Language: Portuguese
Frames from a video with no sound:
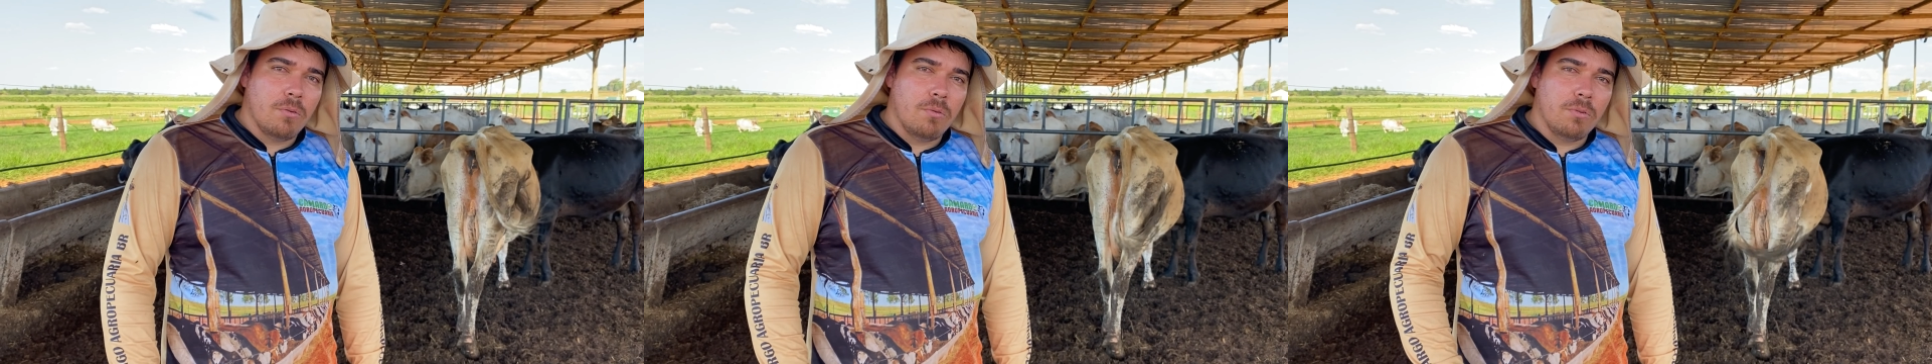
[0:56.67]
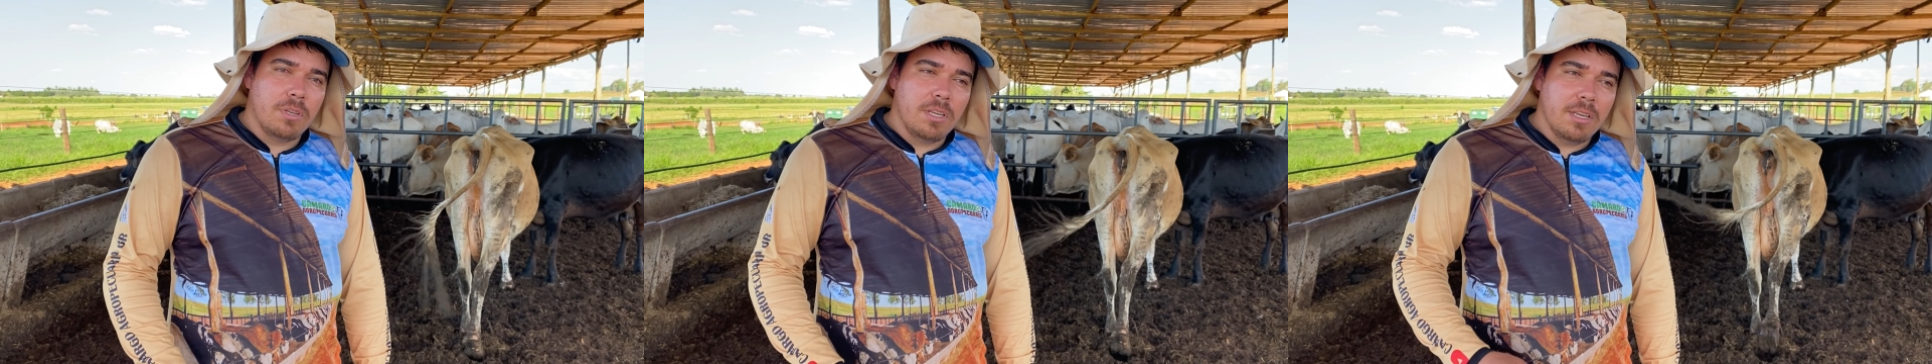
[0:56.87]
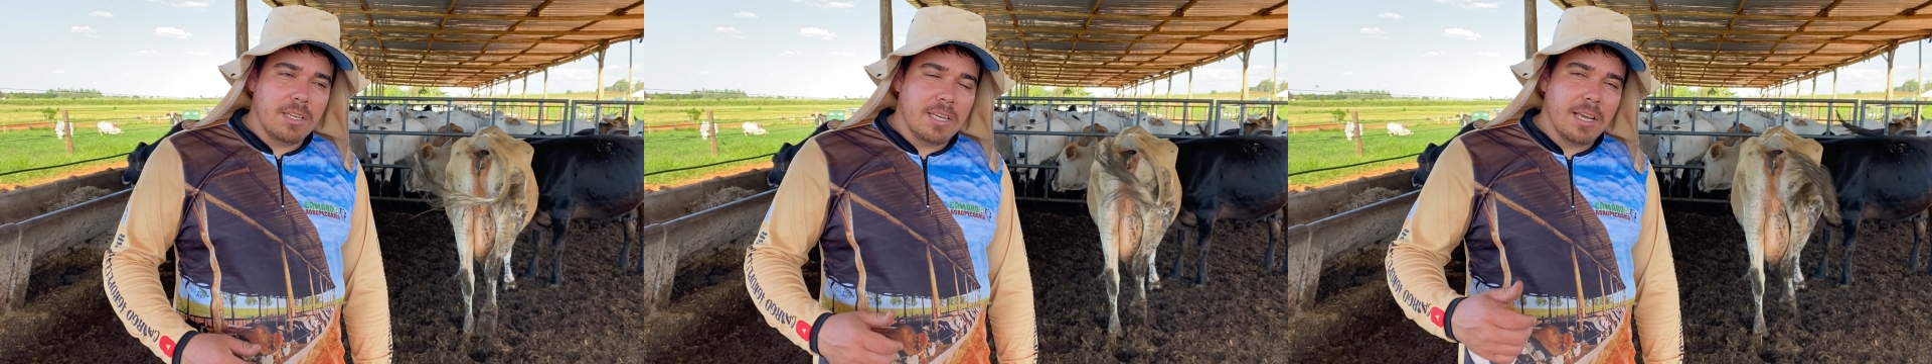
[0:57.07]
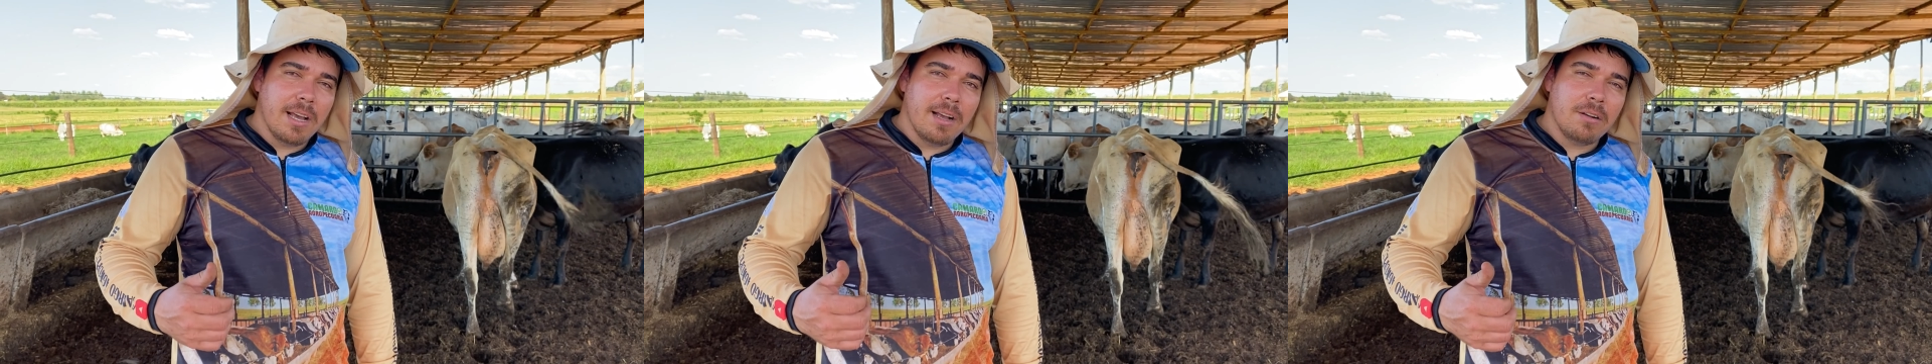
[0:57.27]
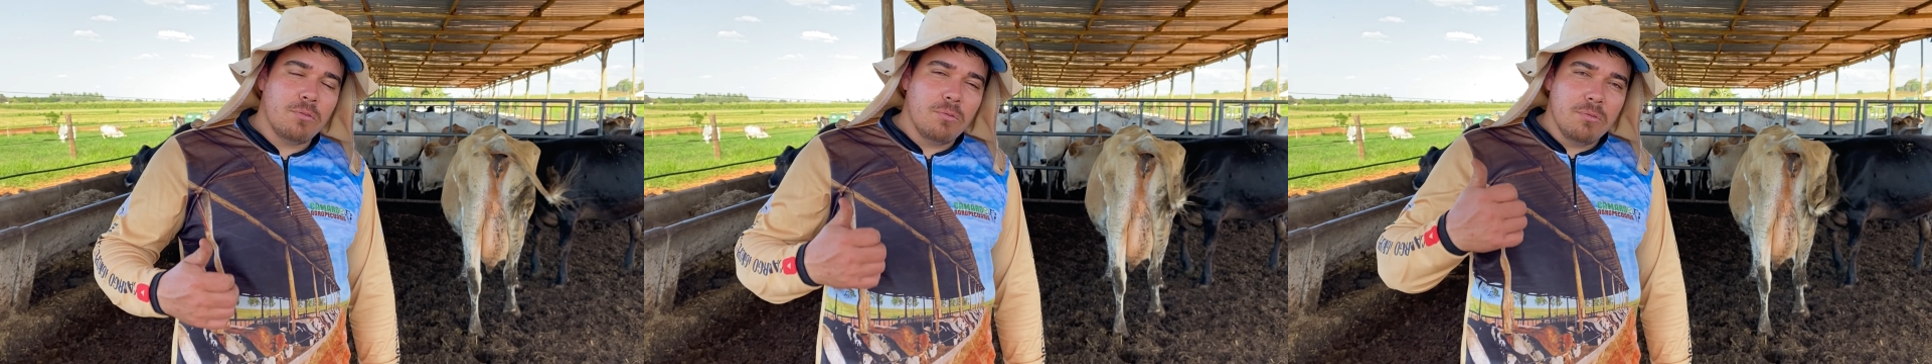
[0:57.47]
O que, que
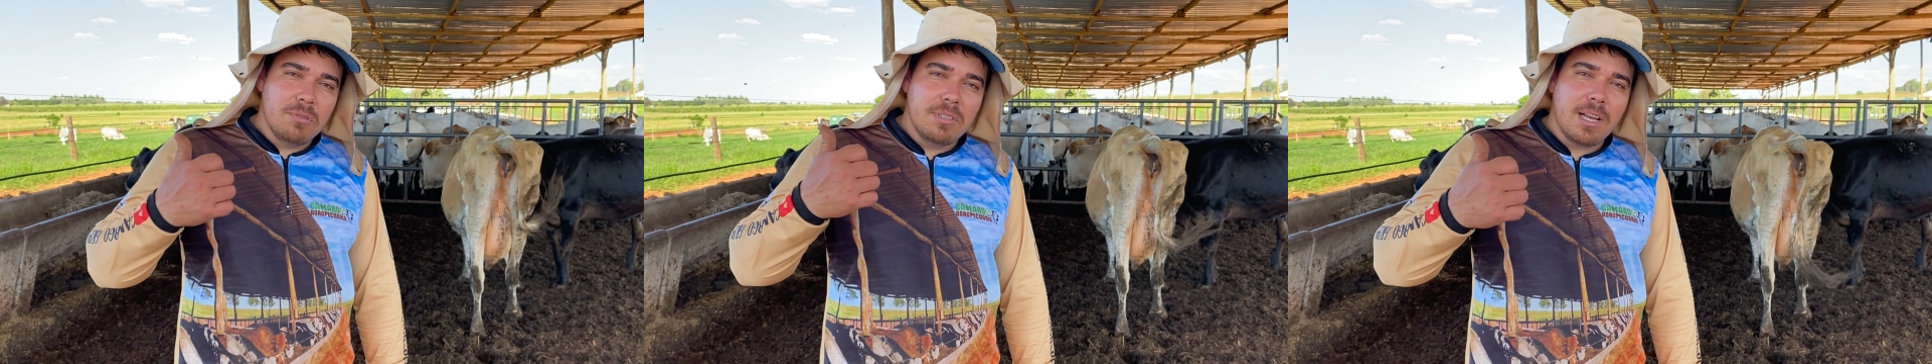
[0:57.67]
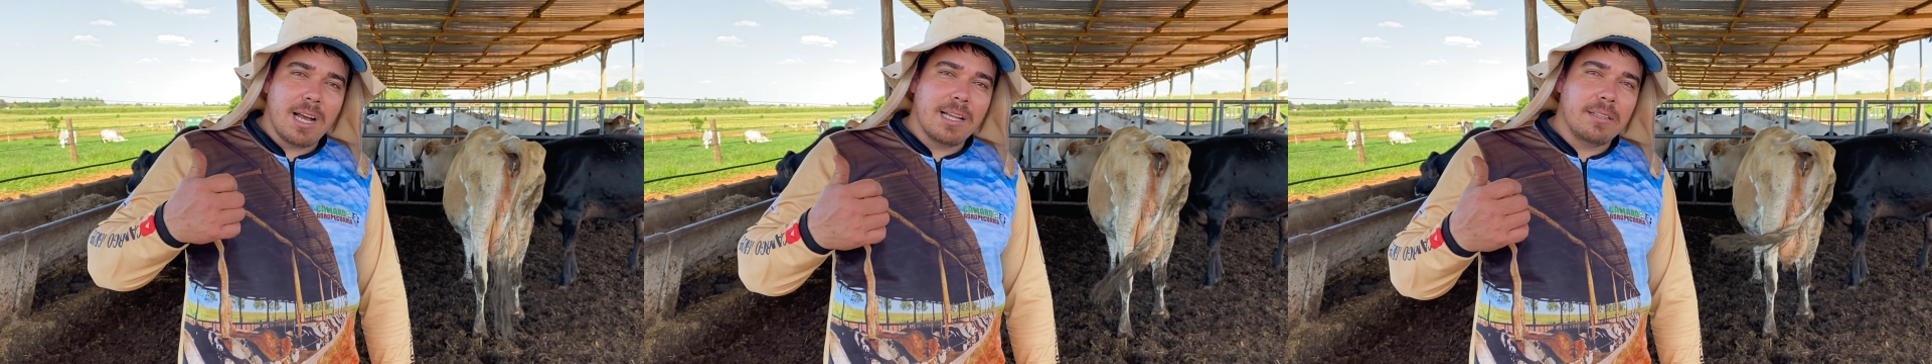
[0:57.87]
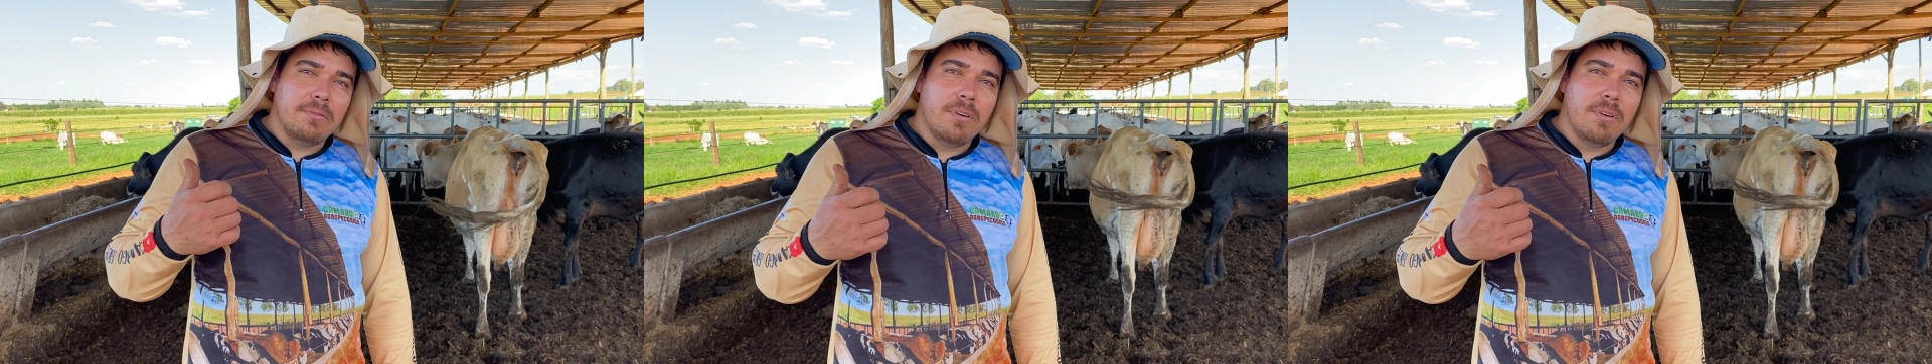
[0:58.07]
é a cruzada?